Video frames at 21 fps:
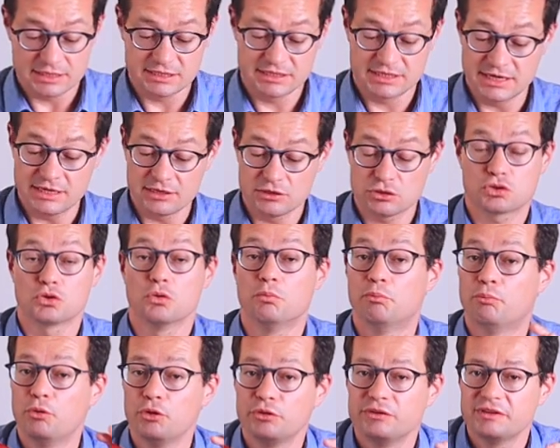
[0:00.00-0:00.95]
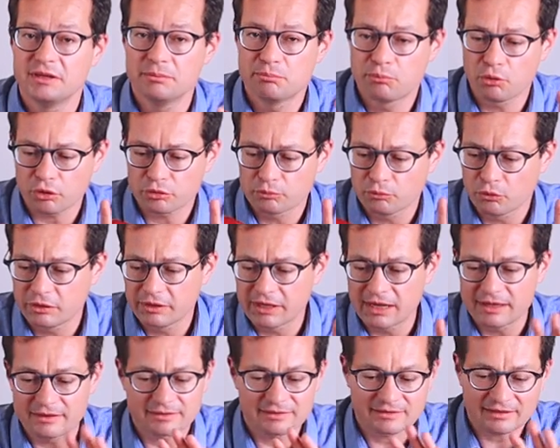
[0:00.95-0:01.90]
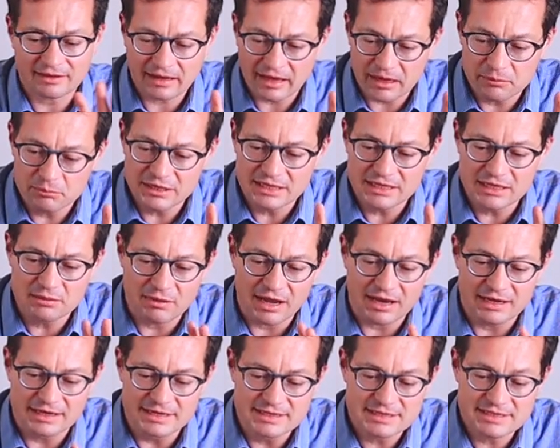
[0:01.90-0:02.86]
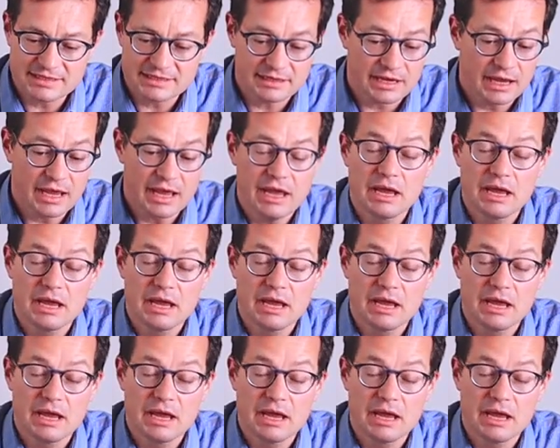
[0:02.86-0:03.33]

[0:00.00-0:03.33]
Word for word: j'ai ce petit porte-monnaie très minimaliste